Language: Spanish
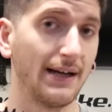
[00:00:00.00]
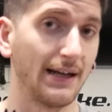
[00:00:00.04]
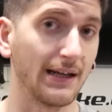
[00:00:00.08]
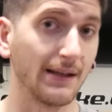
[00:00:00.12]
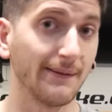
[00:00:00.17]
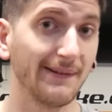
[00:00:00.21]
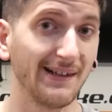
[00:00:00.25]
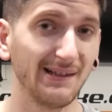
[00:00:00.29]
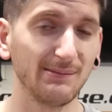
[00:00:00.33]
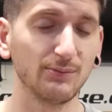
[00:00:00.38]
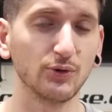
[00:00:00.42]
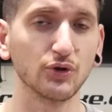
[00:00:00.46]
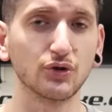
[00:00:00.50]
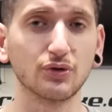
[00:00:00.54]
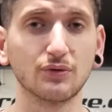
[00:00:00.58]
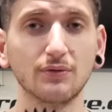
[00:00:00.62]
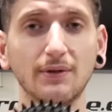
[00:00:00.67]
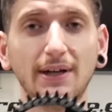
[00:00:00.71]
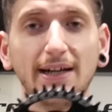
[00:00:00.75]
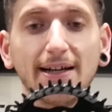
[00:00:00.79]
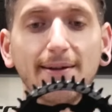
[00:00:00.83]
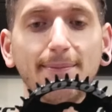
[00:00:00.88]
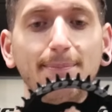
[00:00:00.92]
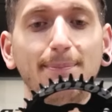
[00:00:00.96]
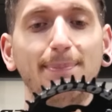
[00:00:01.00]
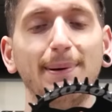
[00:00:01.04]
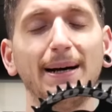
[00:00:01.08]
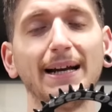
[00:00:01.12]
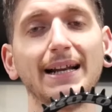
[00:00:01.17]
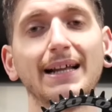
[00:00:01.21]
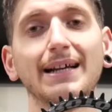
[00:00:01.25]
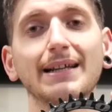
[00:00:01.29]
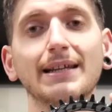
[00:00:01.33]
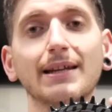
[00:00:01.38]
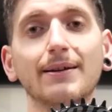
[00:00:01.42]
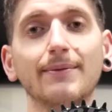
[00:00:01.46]
a nivel muscular
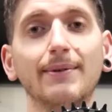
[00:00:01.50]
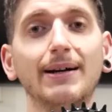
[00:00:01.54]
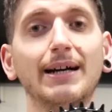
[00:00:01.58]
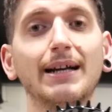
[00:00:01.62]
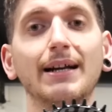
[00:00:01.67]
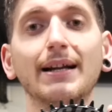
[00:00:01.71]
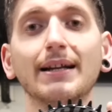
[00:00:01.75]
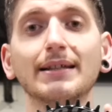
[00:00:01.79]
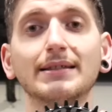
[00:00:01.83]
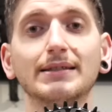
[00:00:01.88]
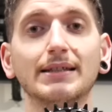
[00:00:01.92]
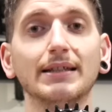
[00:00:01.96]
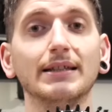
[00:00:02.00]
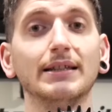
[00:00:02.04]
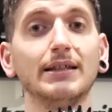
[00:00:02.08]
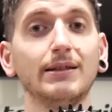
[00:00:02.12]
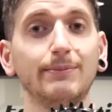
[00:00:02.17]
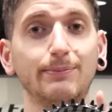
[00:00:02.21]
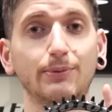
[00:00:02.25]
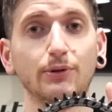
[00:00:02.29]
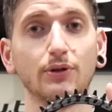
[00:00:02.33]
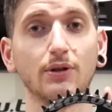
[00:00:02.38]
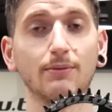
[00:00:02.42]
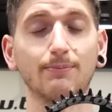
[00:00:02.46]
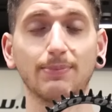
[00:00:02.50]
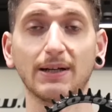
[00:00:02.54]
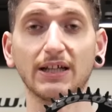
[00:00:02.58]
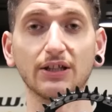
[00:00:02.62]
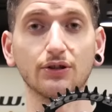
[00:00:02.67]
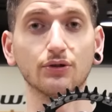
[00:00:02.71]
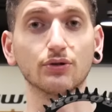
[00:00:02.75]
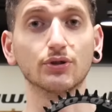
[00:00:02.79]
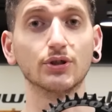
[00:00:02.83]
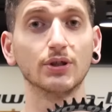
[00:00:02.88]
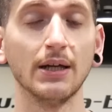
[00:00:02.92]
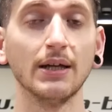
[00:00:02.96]
para llevar este tipo de
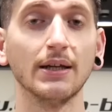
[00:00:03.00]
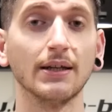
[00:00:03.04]
platos.